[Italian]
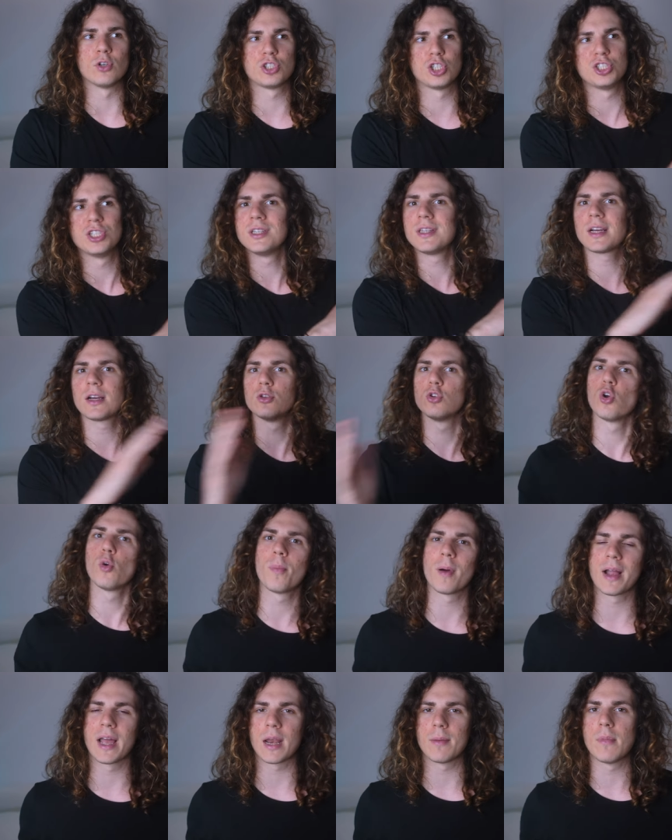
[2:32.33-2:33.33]
C'è gente che non lo
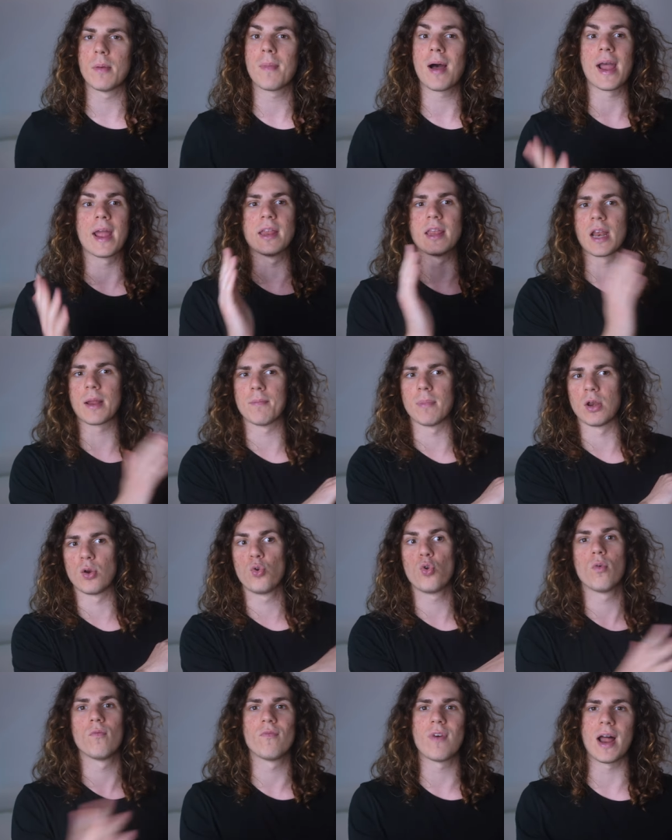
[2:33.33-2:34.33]
pagherebbe mai e direbbe
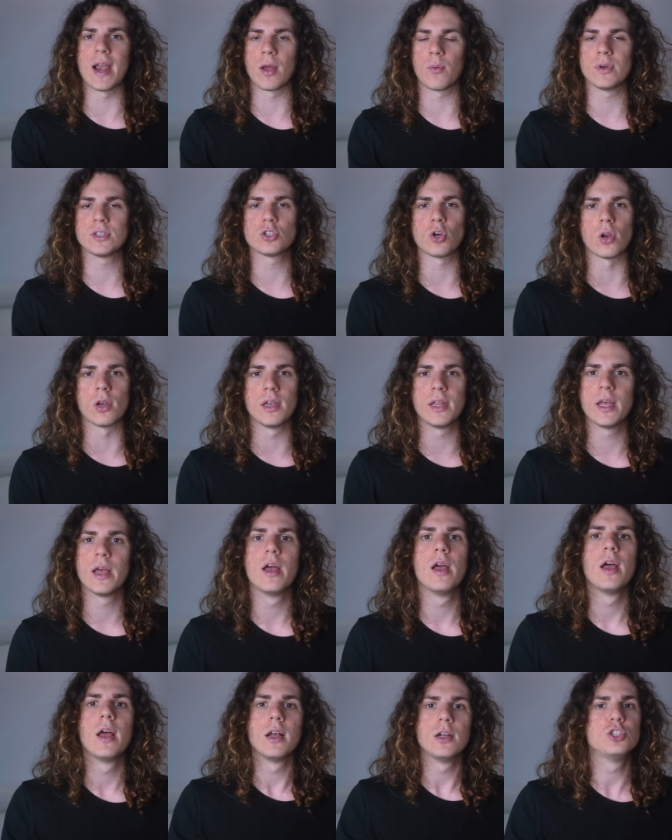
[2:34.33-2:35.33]
non vale quei soldi,
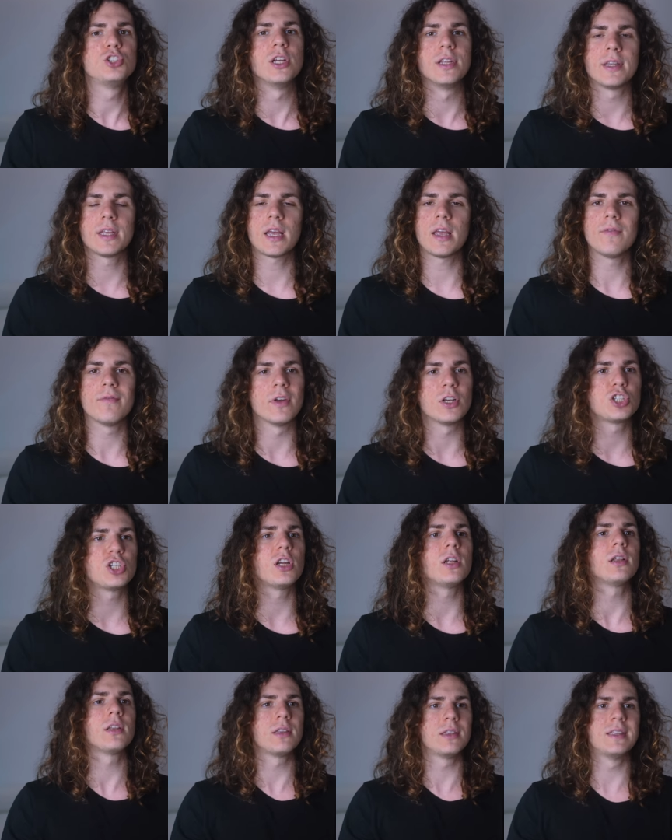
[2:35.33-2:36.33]
gente che
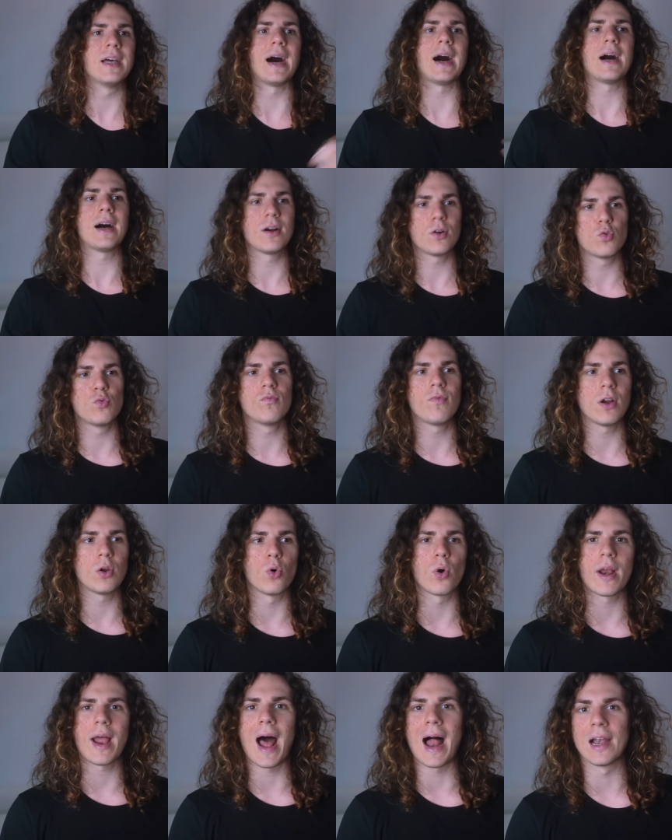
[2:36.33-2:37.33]
invece dà un
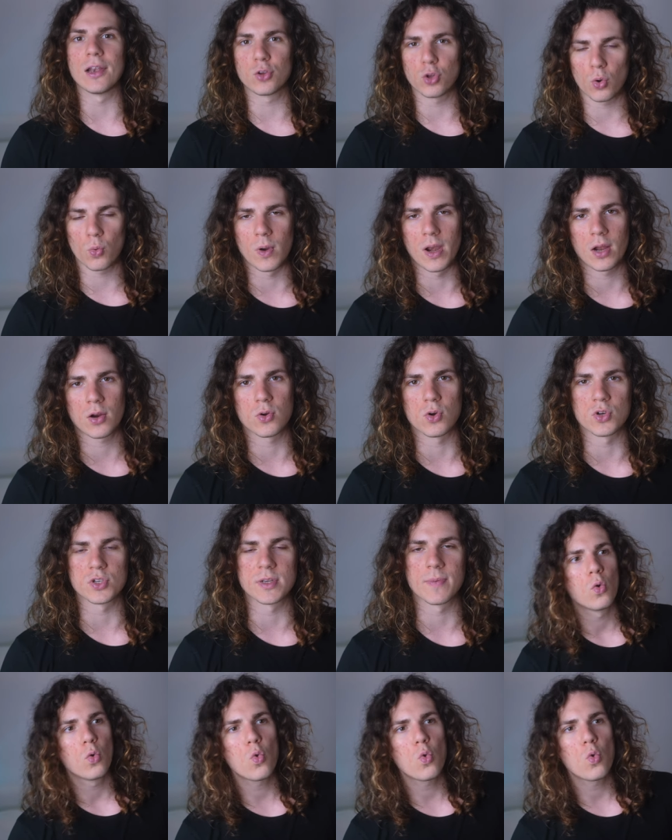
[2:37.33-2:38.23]
valore alto a quella cosa.